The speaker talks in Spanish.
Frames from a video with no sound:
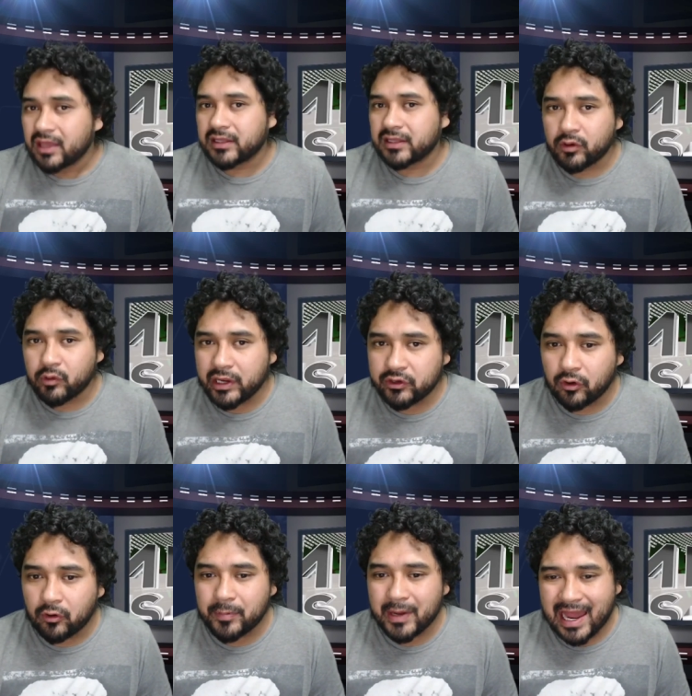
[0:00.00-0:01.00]
de
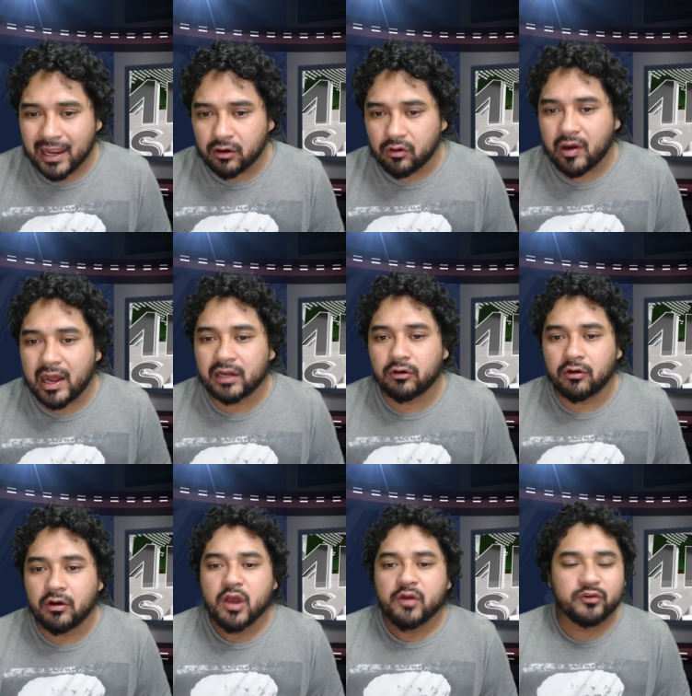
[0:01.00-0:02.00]
cuello blanco, algo
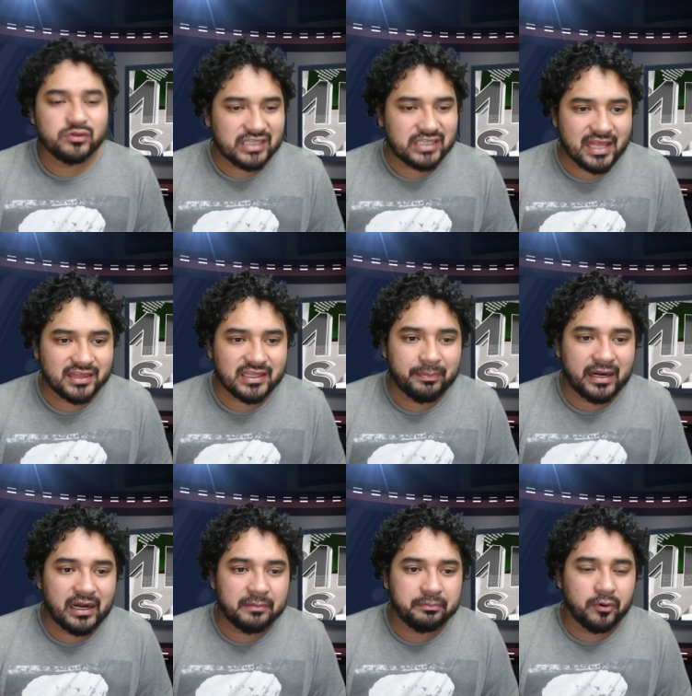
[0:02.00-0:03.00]
frustrante para
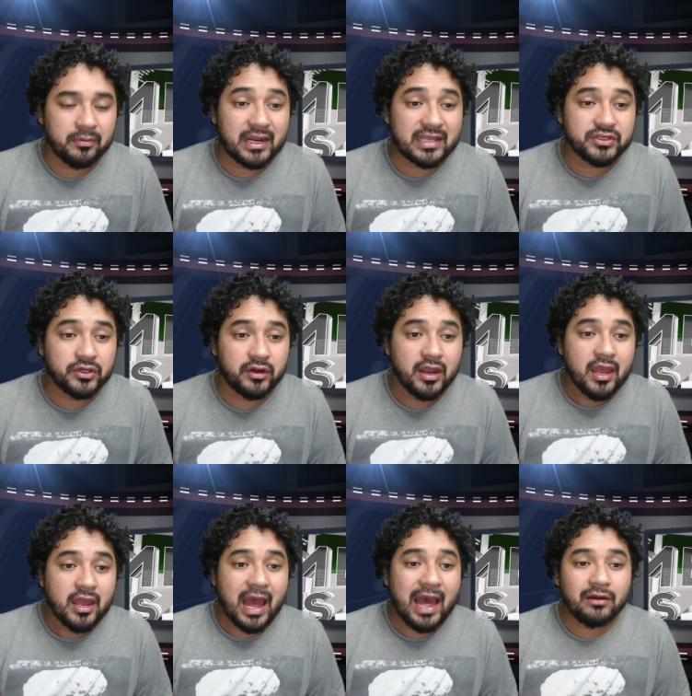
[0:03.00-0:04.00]
la población,
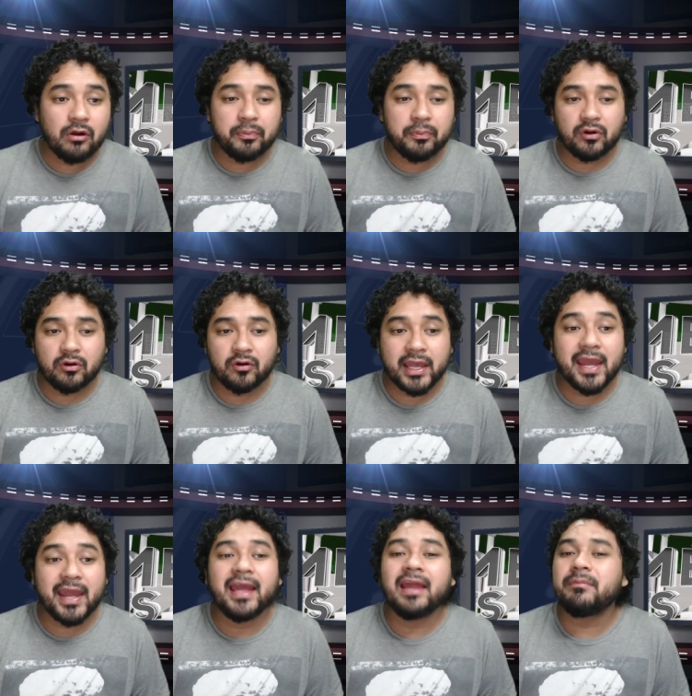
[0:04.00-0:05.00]
algo por lo que
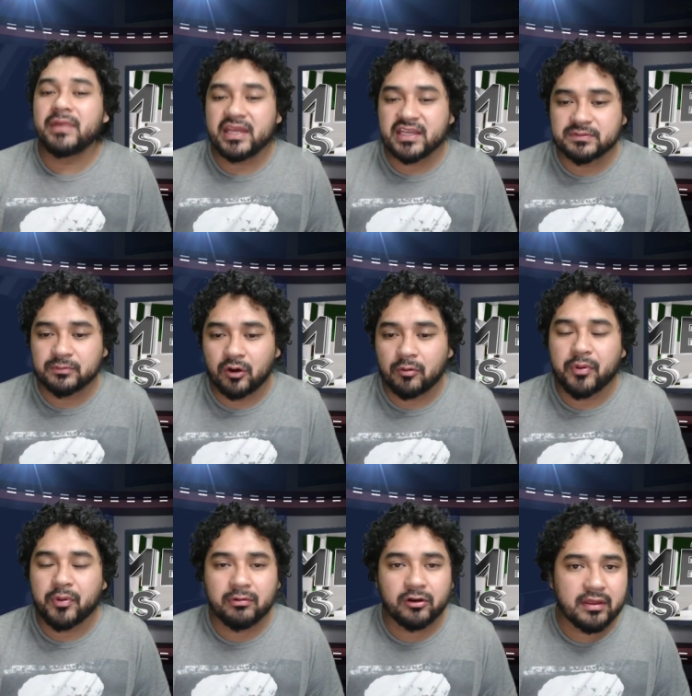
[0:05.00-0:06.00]
el mismo
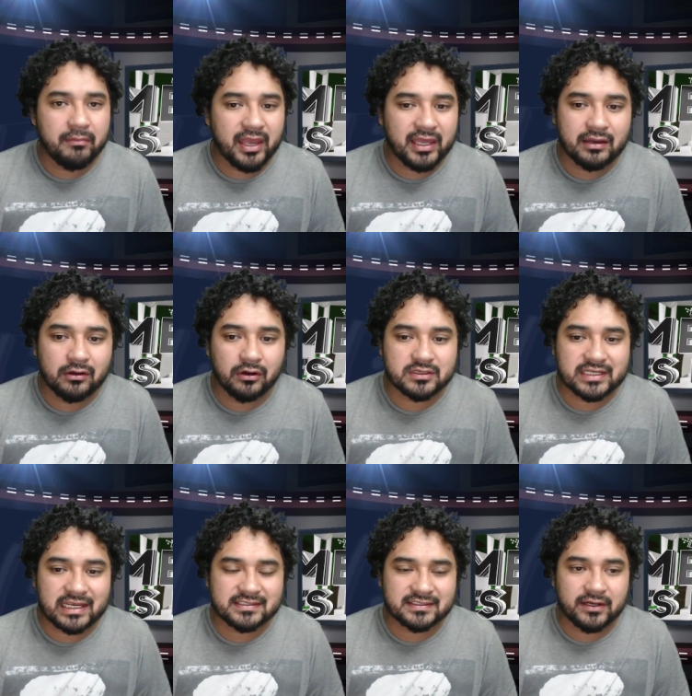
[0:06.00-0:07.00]
pueblo de México los
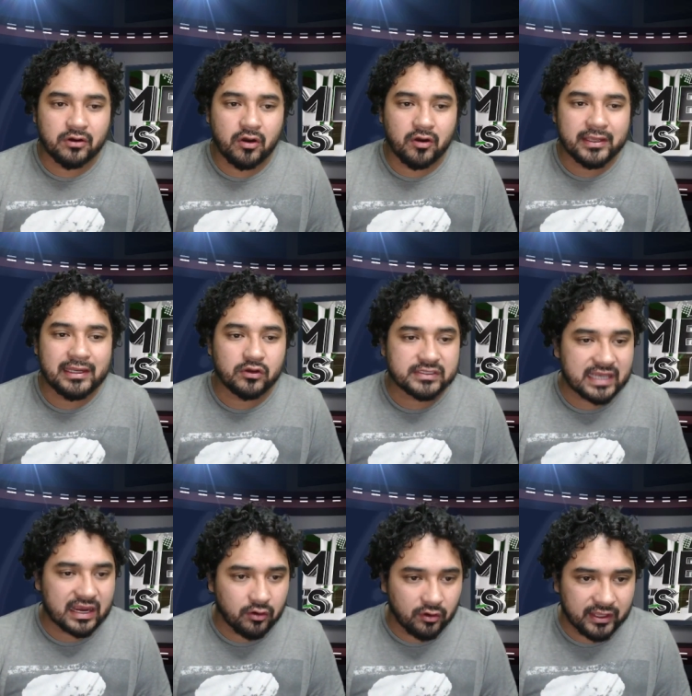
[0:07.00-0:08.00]
castigó y los
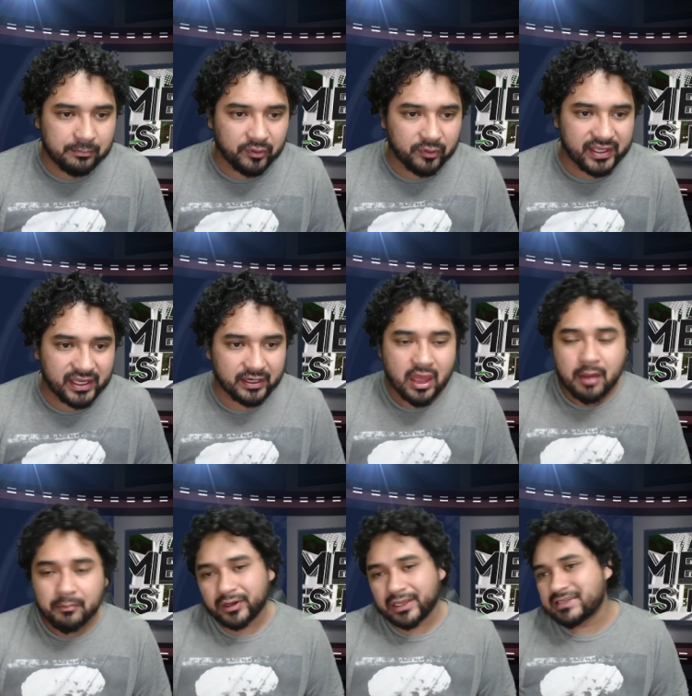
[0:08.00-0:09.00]
sacó del poder,
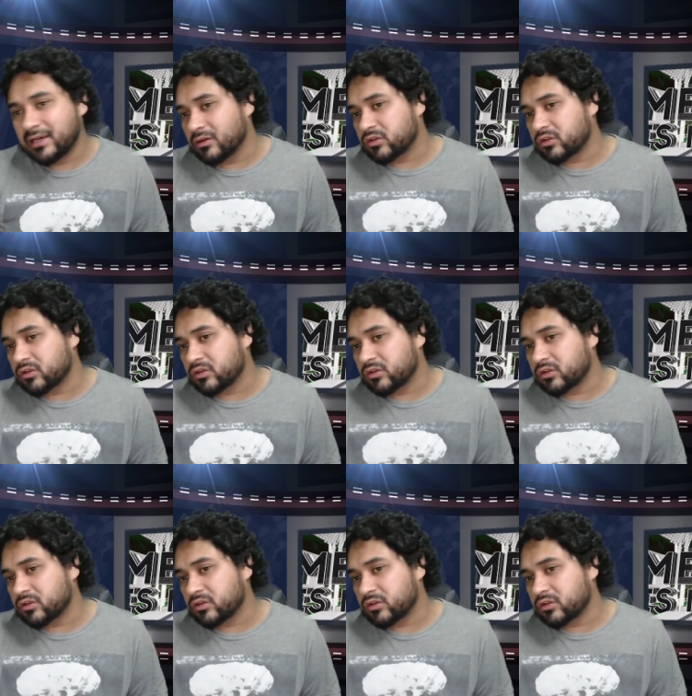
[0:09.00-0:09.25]
porque si los